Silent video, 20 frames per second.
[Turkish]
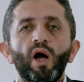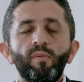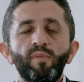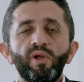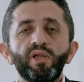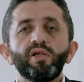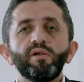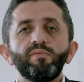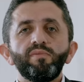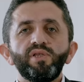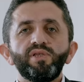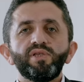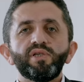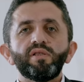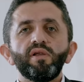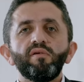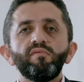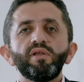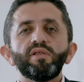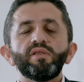Amerika
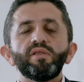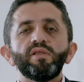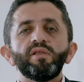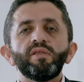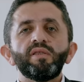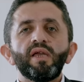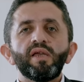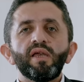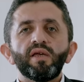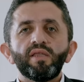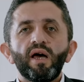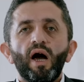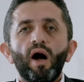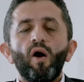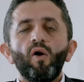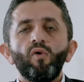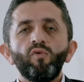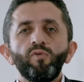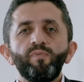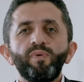Birleşik Devletleri'nde ya da
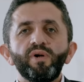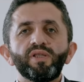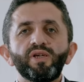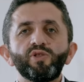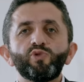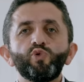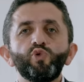Avrupa'da